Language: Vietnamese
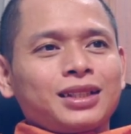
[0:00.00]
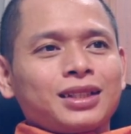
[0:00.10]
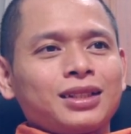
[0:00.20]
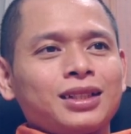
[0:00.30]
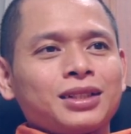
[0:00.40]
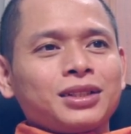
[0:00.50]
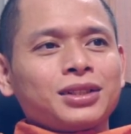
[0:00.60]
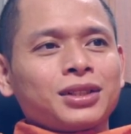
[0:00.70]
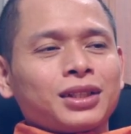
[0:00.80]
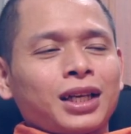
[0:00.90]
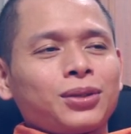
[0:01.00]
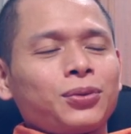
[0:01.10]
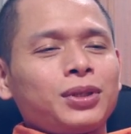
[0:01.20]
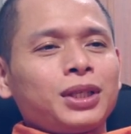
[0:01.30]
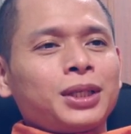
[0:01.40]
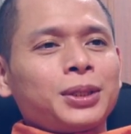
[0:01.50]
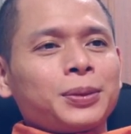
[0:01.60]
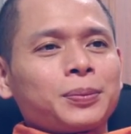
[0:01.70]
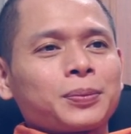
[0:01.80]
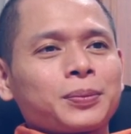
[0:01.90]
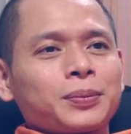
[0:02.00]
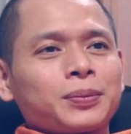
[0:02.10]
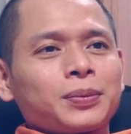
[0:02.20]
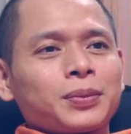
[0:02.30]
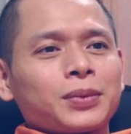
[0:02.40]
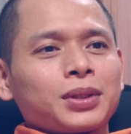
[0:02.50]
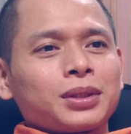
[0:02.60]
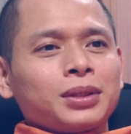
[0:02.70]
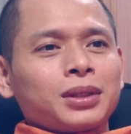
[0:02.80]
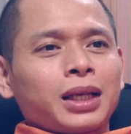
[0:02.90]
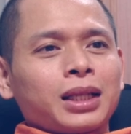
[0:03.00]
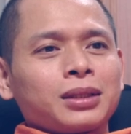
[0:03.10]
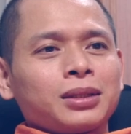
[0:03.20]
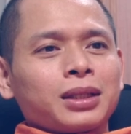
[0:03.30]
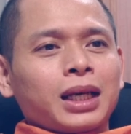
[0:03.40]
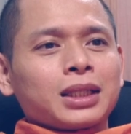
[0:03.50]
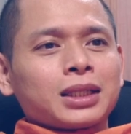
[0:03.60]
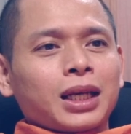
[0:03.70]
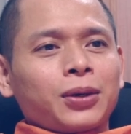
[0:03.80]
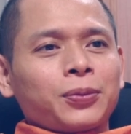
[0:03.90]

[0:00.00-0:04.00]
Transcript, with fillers: sư thì sư ngược lại với quý vị ngược lại là ngược lại làm sao